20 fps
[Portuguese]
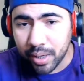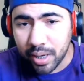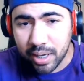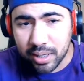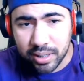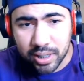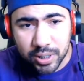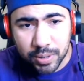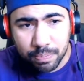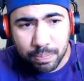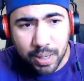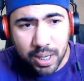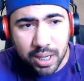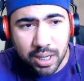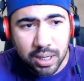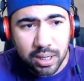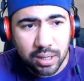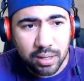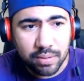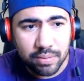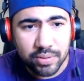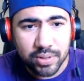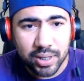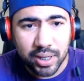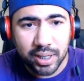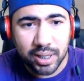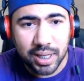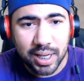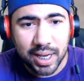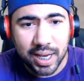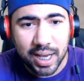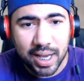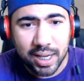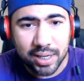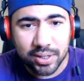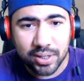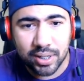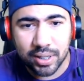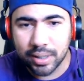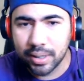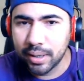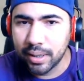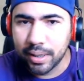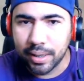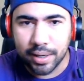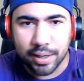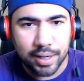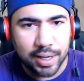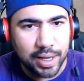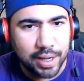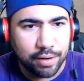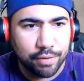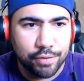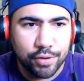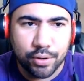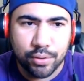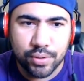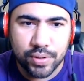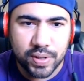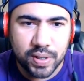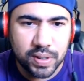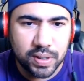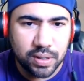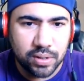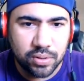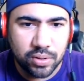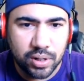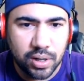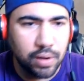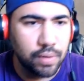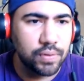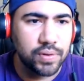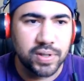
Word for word: Esses pinguinhos aí na caixa, cara, ficou sensacional.